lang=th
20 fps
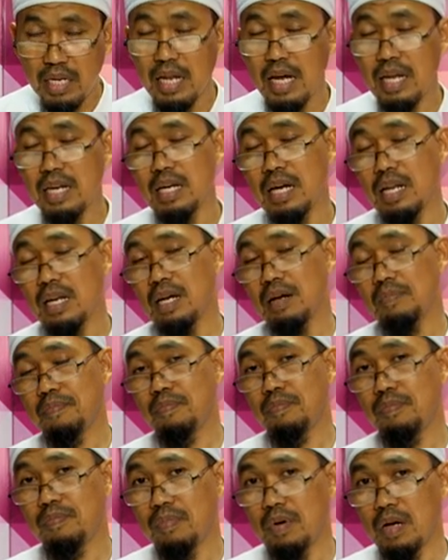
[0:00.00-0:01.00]
นเนี่ยนะครับ
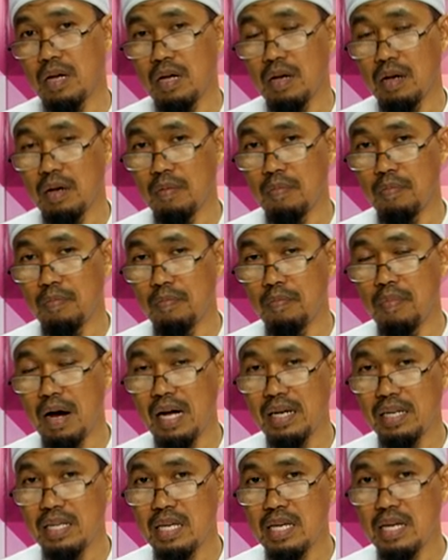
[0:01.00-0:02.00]
บา
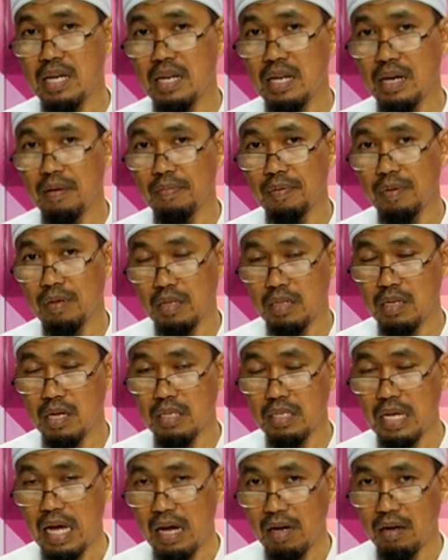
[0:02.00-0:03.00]
งทีนะครับเนื่อ
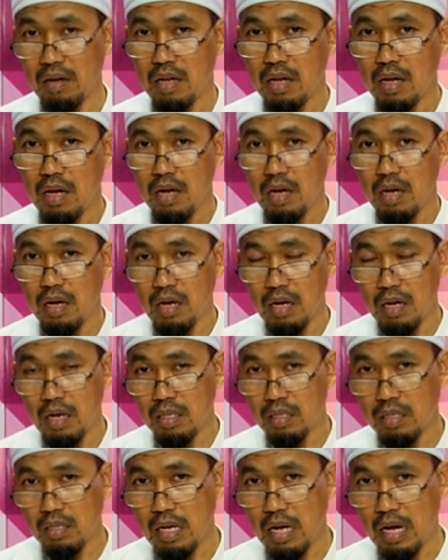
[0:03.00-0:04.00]
งจาก
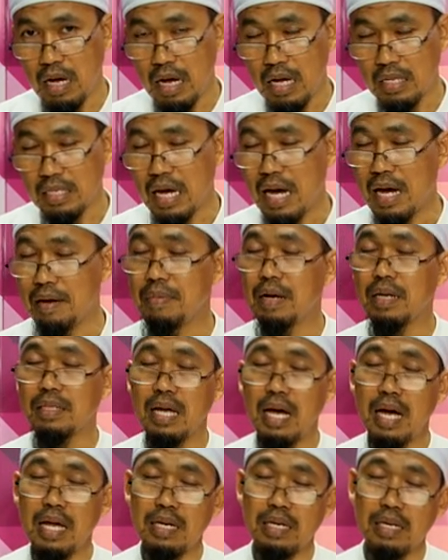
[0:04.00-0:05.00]
อาจารย์บาง
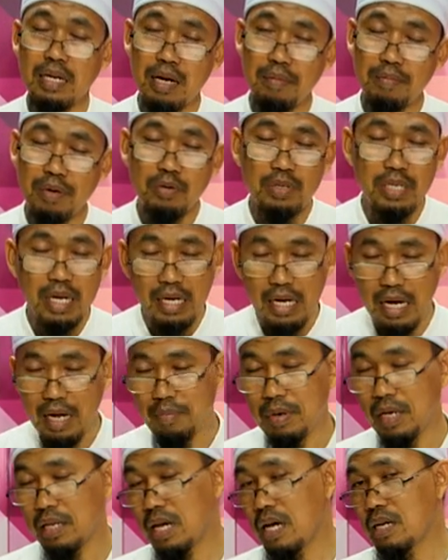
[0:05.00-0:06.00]
ท่านนะครับนักวิชาการ
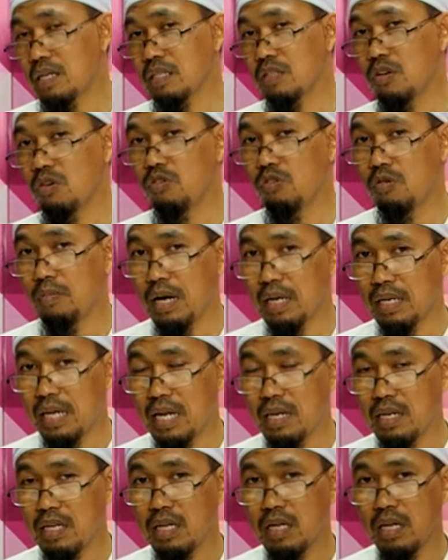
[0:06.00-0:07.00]
บางท่านหรือโต๊ะครูบาง
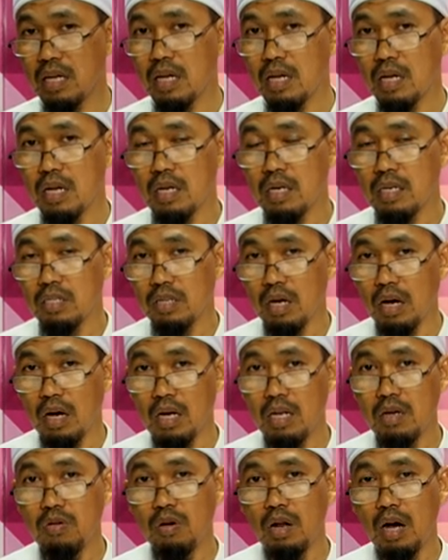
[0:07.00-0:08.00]
ท่านที่สอน
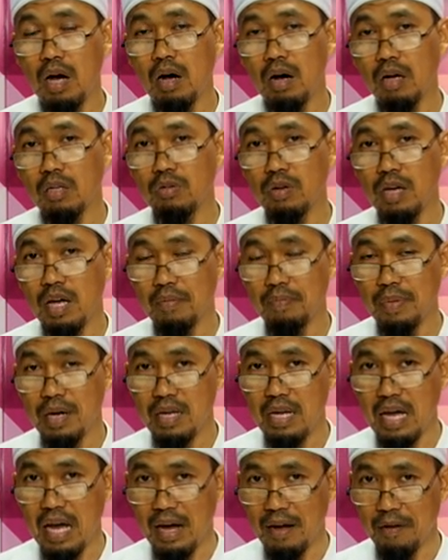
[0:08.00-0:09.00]
ลิ้วล้อของตัวเองไป
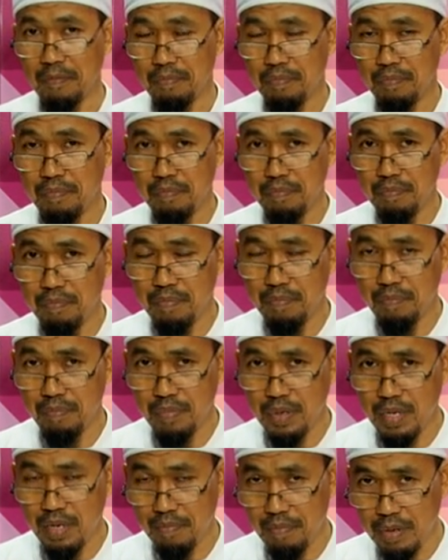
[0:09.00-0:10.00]
อย่าง
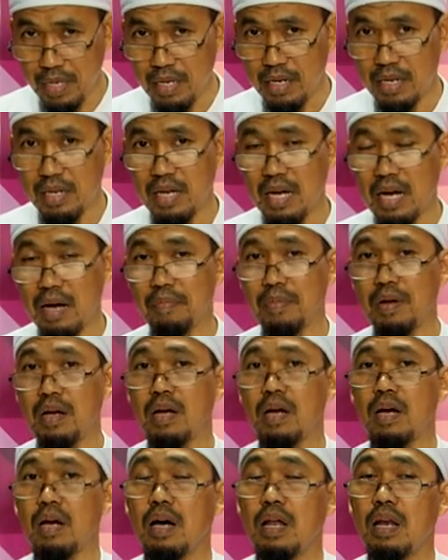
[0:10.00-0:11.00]
ผิดนะครับ
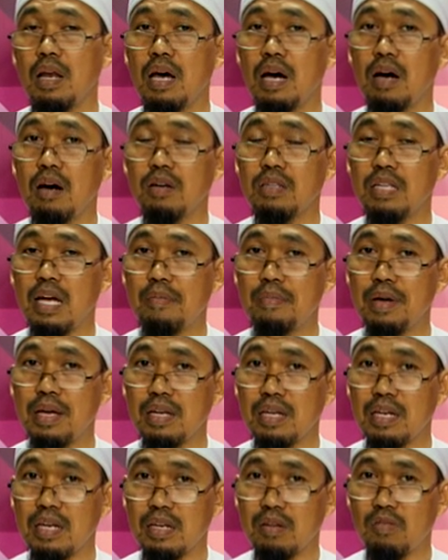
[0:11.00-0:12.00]
แล้วทำให้
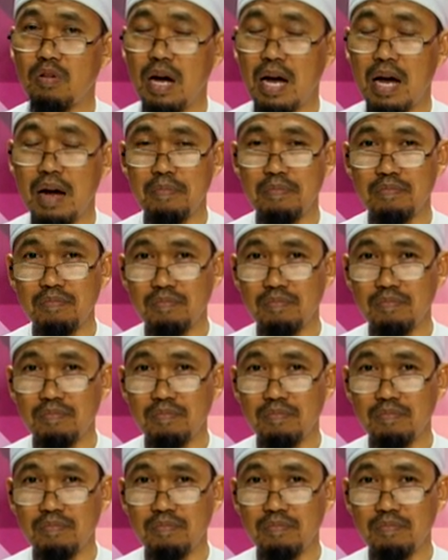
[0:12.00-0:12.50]
เกิดความ